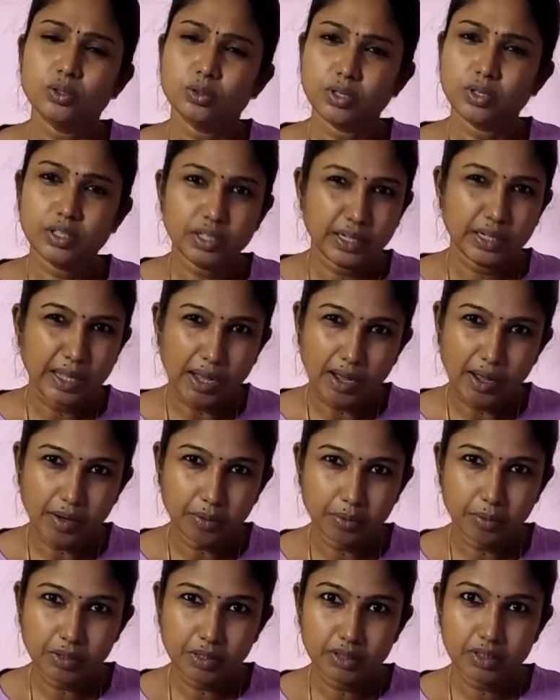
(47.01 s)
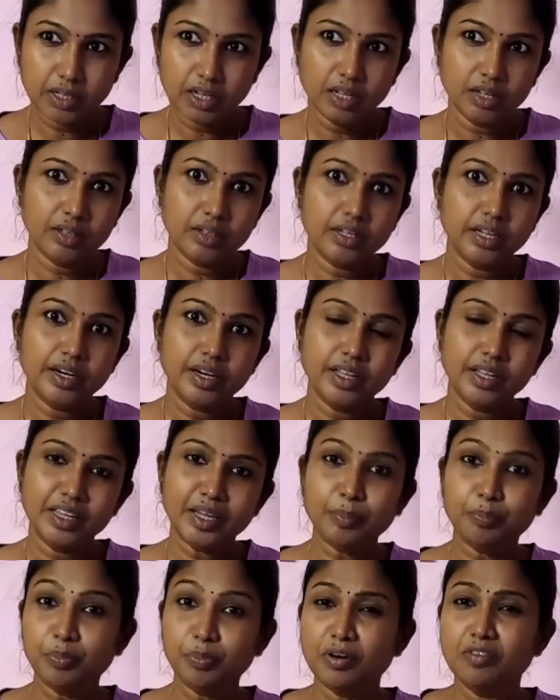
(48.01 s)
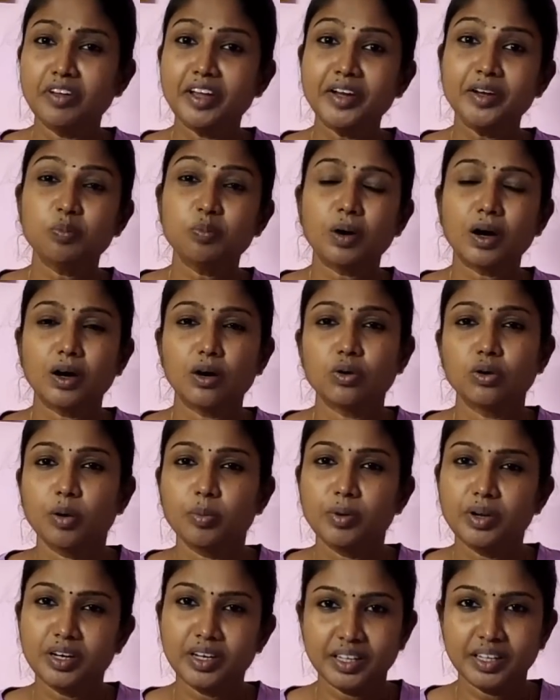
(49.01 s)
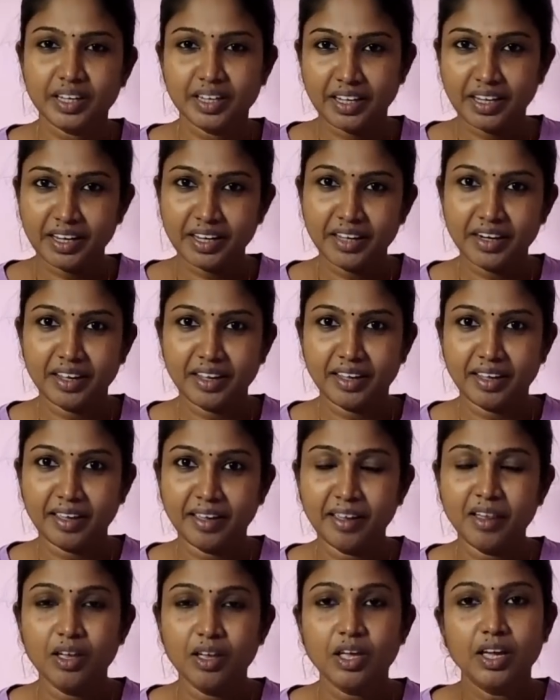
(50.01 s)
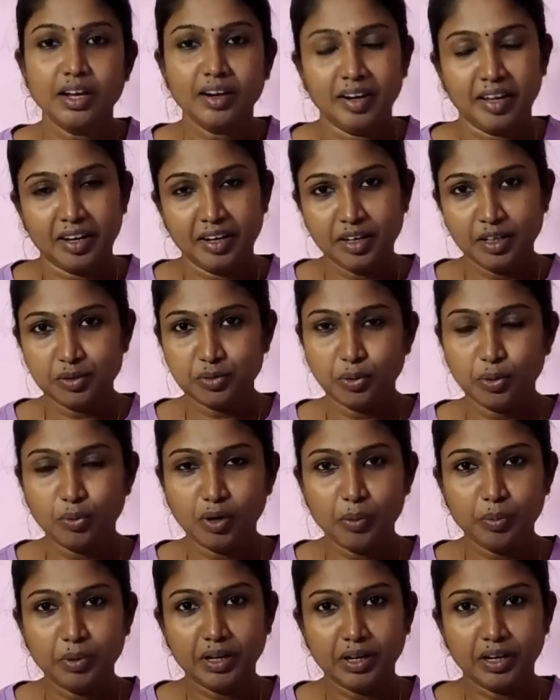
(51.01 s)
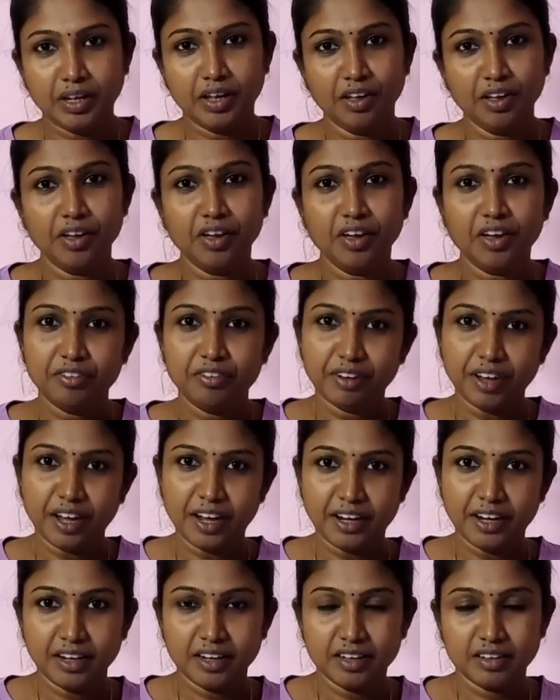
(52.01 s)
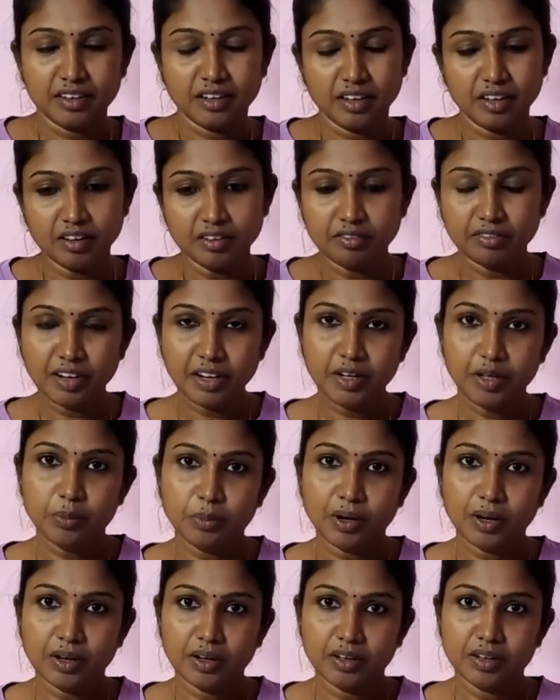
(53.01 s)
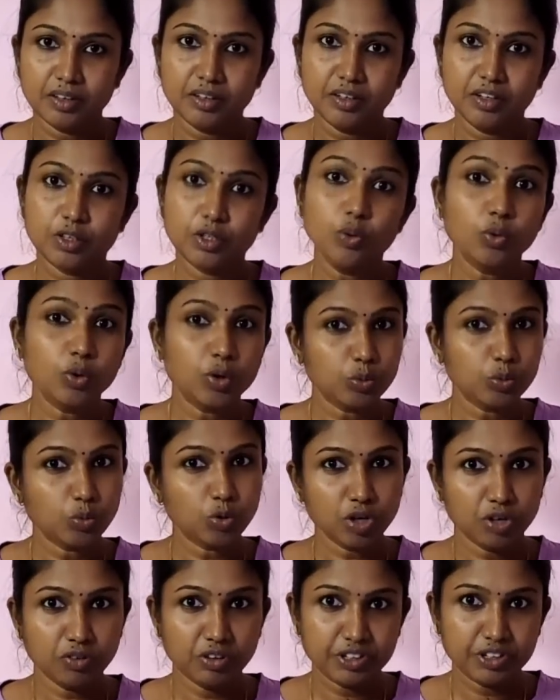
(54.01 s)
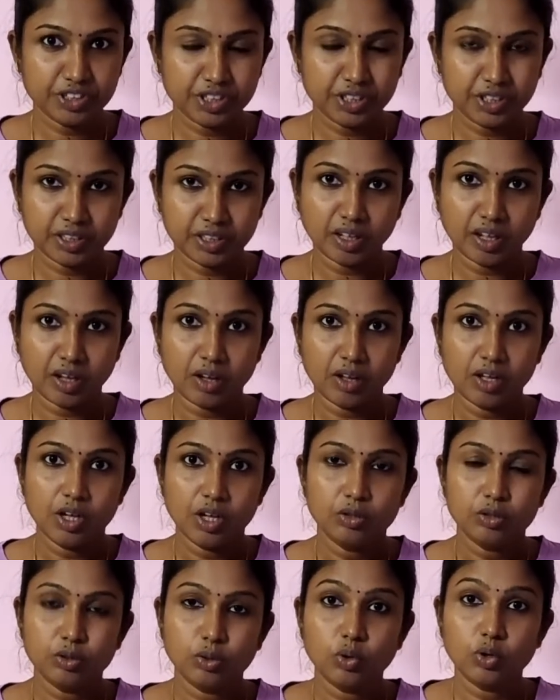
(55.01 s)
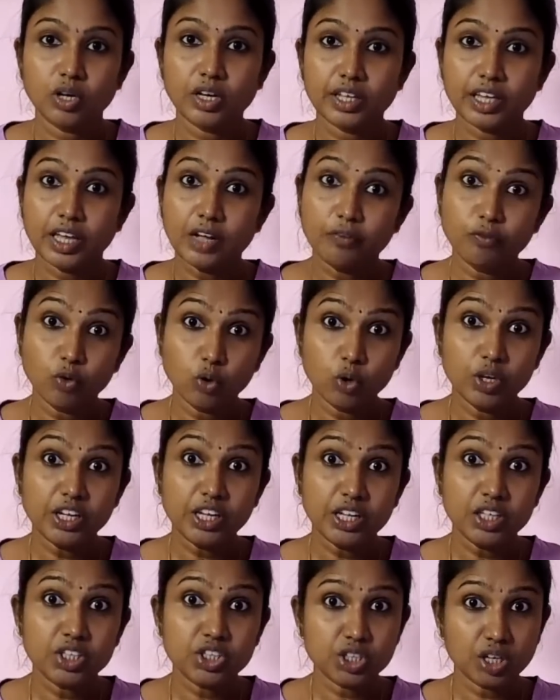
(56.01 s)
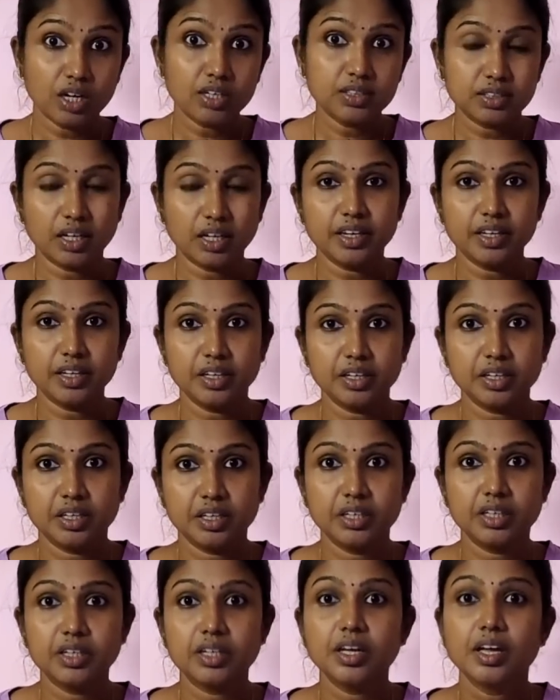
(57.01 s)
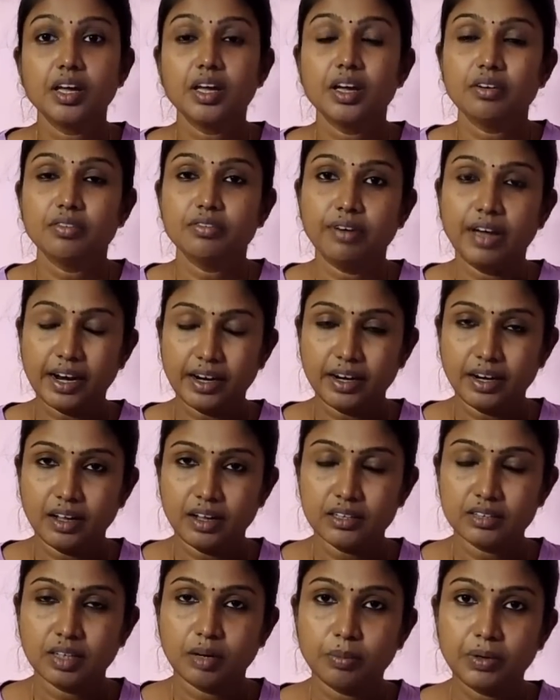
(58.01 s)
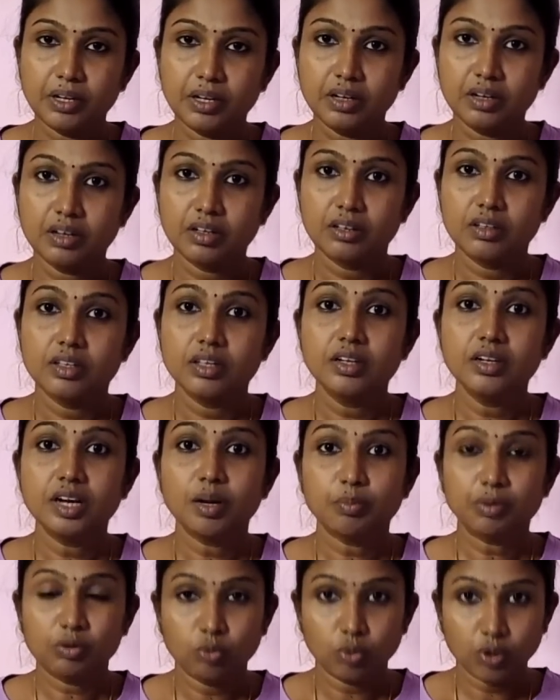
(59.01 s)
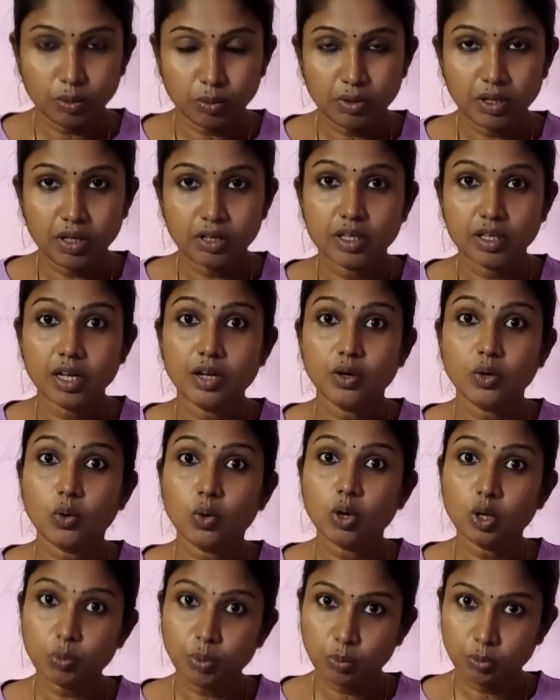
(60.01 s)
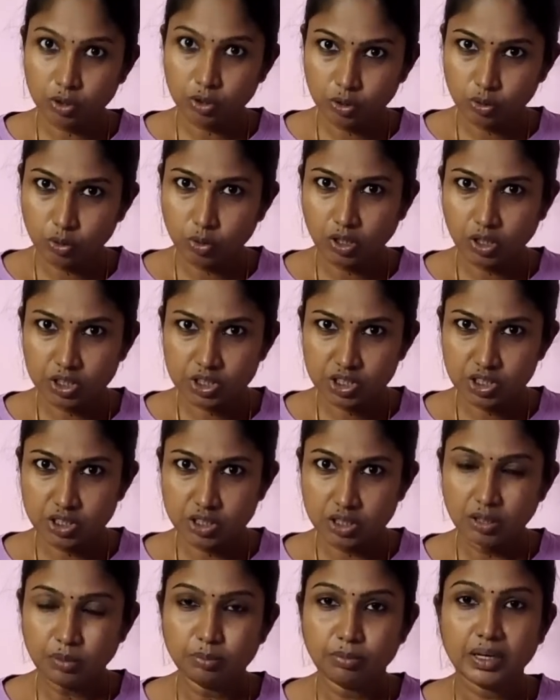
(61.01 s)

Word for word: ஸோ இது நார்மல் தான் ஏன்னா எப்போ வெயிட் பார்க்கட்டும் அப்படின்னு நீங்க கேட்குறீங்க நான் என்ன சொல்றேன் அப்படின்னா ஃபேட் லாஸில் வெயிட் பார்க்கறதுன்றது ஒரு மோட்டிவேஷனுக்கு தான் ஸோ உங்களுக்கு எவ்வளோ இன்ச் லாஸ் ஆகிருக்கு ஃபேட் லாஸ் அப்படின்றது நம்ம உடம்புல இருக்க கொழுப்பு மட்டும் குறைச்சிட்டு